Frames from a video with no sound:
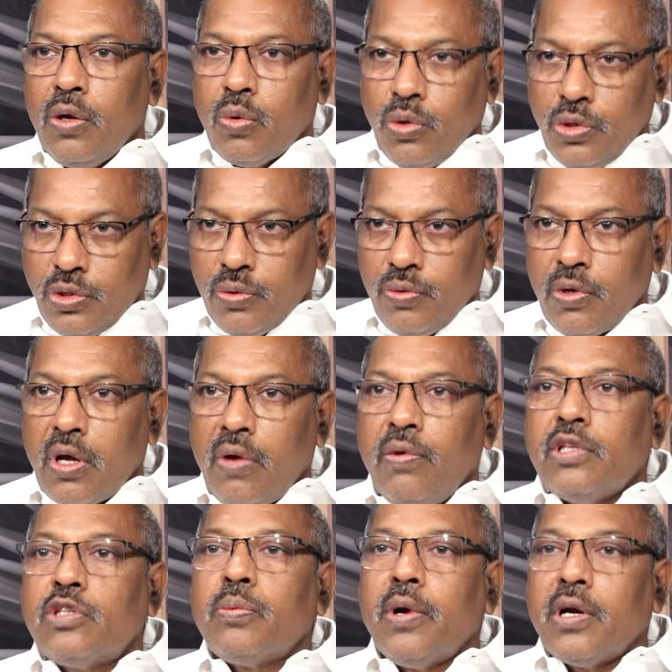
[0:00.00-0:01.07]
కొంచెం ఇంకా
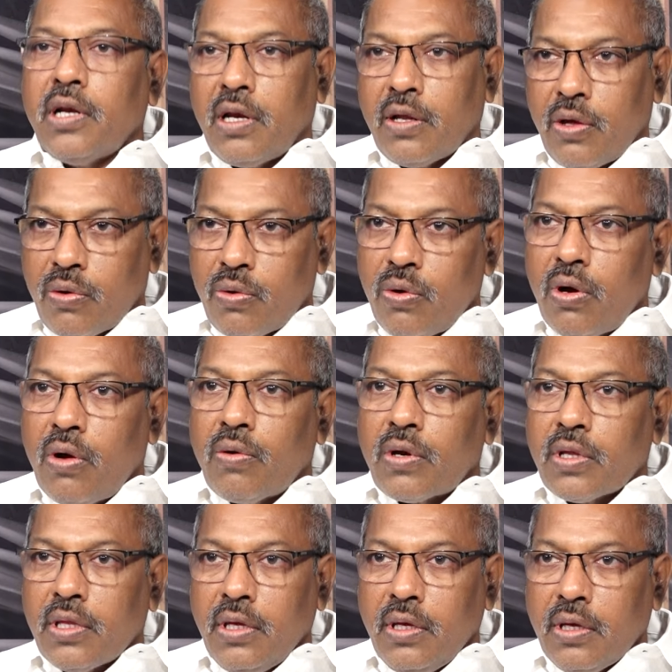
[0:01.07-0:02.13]
వెలుసుబాటు వీళ్ళకి ఎక్కువగా
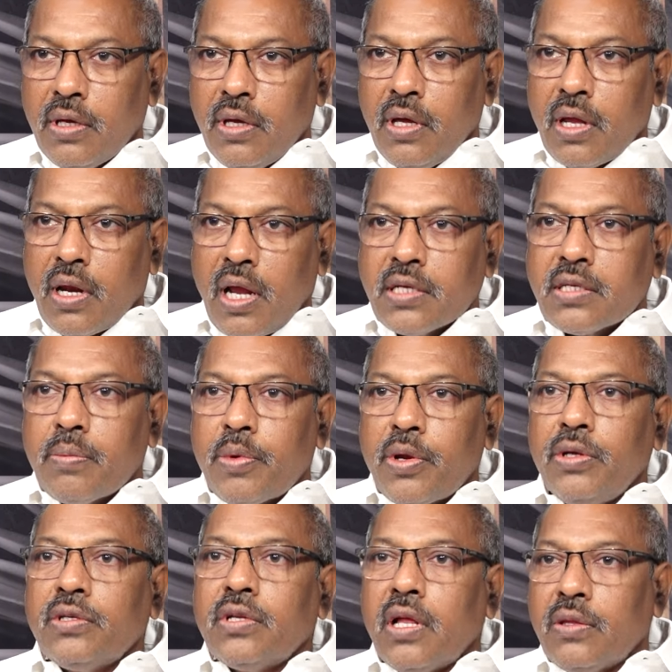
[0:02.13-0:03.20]
ఉంటుంది రాష్ట్ర
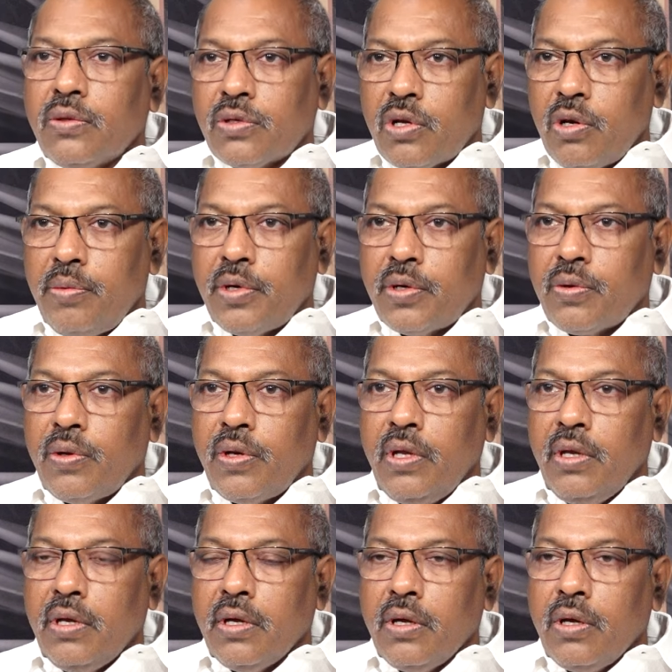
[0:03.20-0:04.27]
ప్రయోజనాలు దృష్టిలో పెట్టుకొని
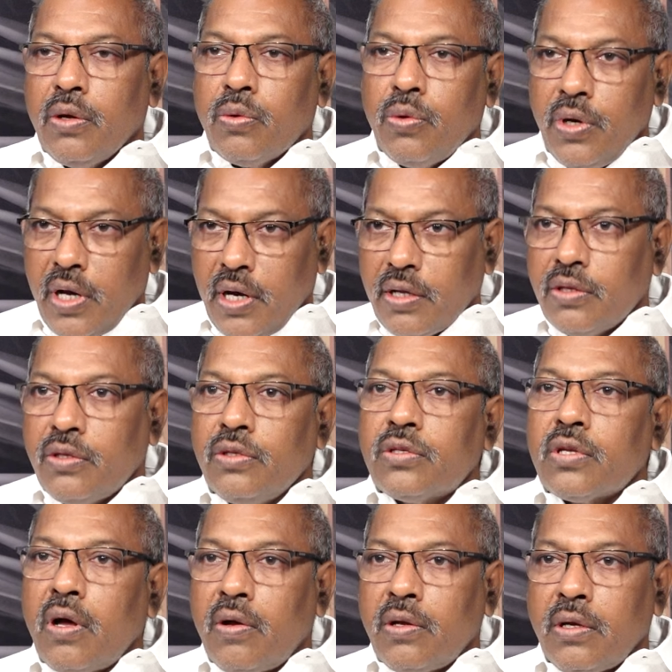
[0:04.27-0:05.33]
కొన్ని అడిగి
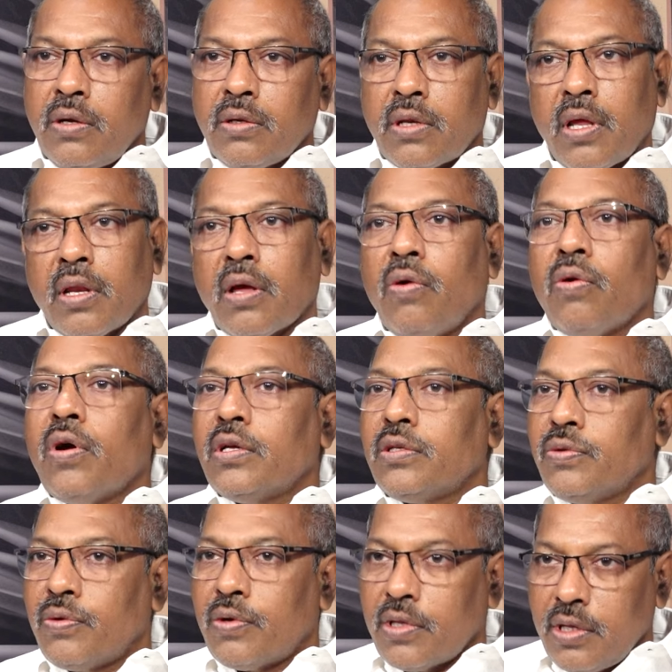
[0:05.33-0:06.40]
తీసుకురావడానికి
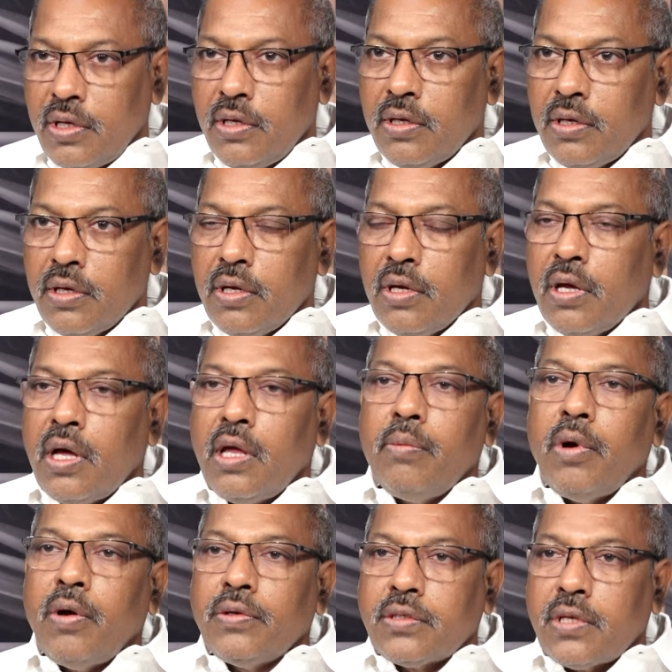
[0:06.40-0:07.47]
అవకాశం ఉంటుంది అని
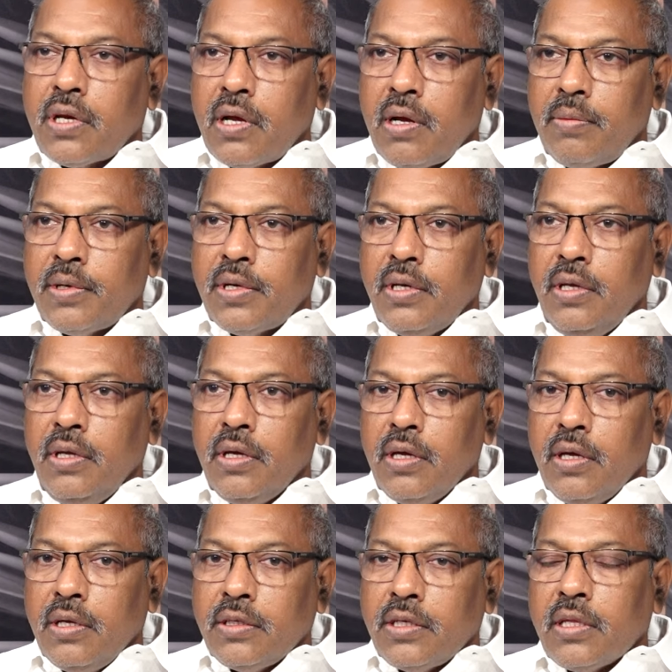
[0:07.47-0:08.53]
భావిస్తారు కాబట్టి
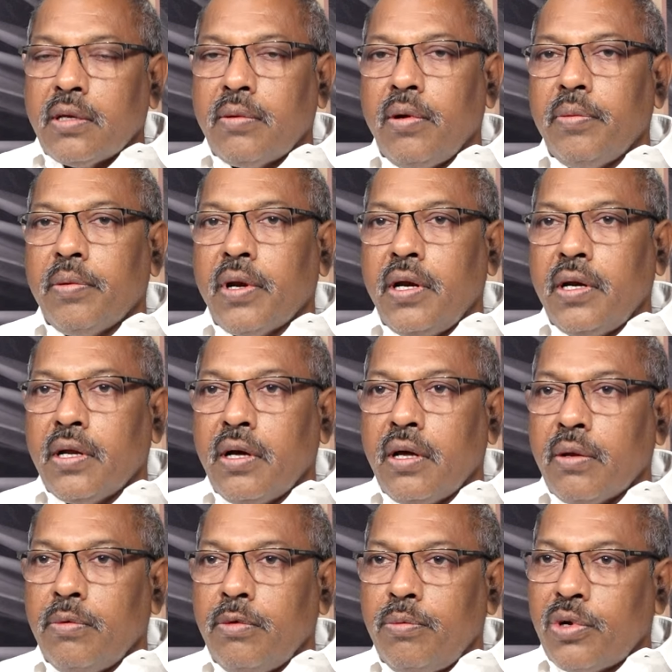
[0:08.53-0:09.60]
చంద్రబాబు నాయుడు
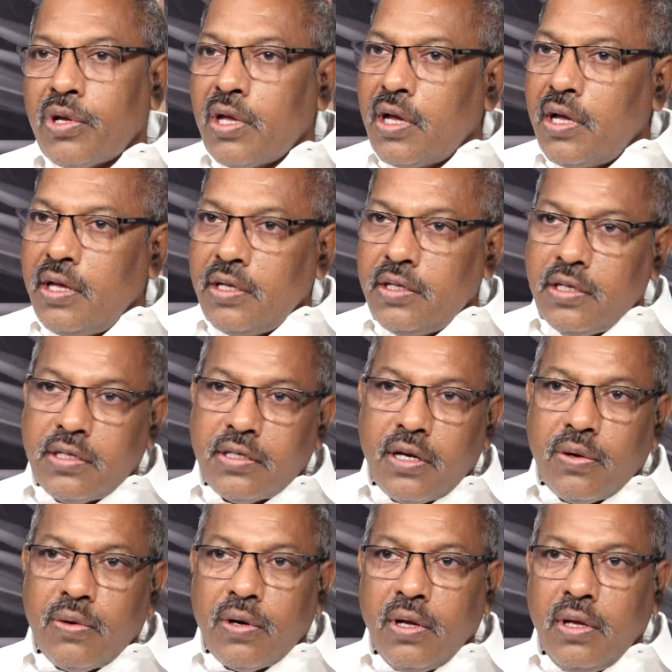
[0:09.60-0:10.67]
గారు ముఖ్యంగా ఏది చేసినా
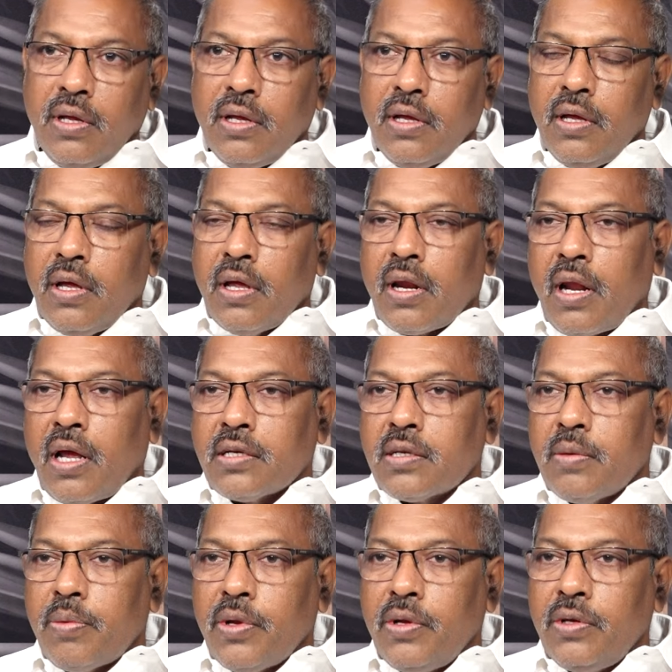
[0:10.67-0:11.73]
కూడా రాష్ట్ర
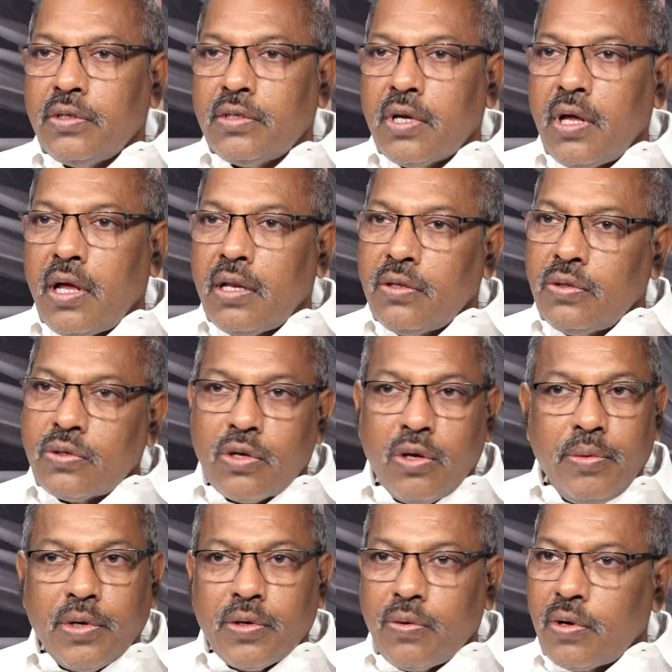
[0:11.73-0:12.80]
ప్రయోజనాలను దృష్టిలో
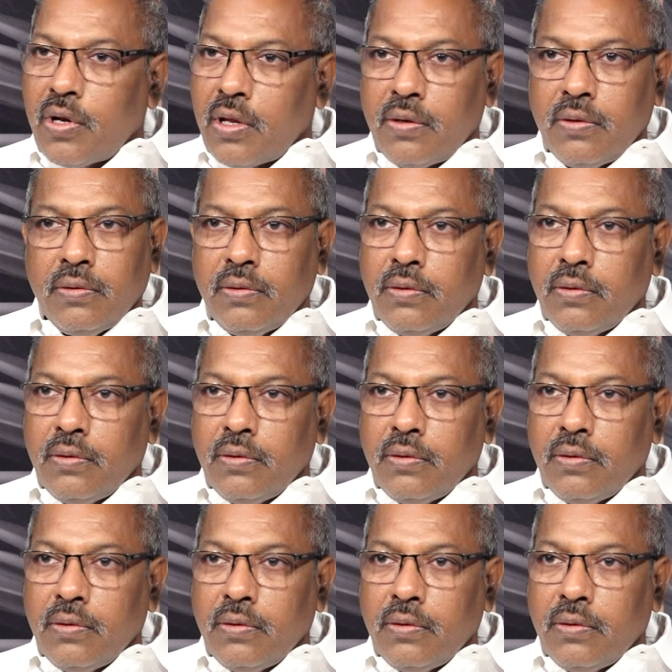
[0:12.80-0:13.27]
పెట్టుకుంటారు